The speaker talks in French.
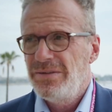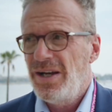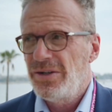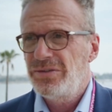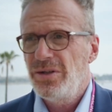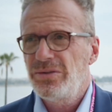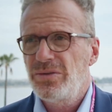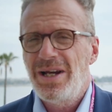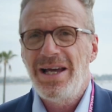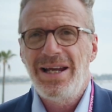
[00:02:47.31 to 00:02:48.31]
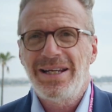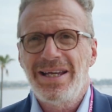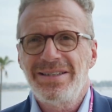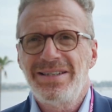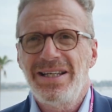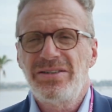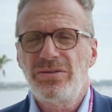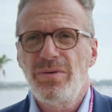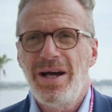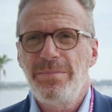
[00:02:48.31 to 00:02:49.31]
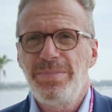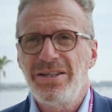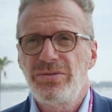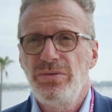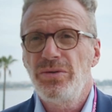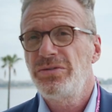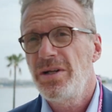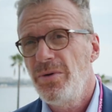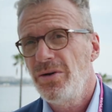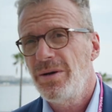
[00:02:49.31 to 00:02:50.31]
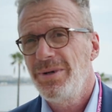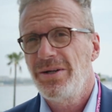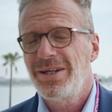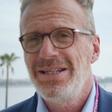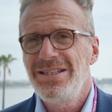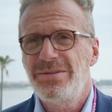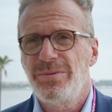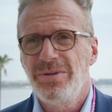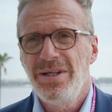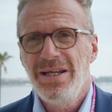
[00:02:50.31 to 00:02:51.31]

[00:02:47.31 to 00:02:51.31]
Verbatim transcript: faire en sorte que la, CARSAT soit perçue non seulement comme un organisme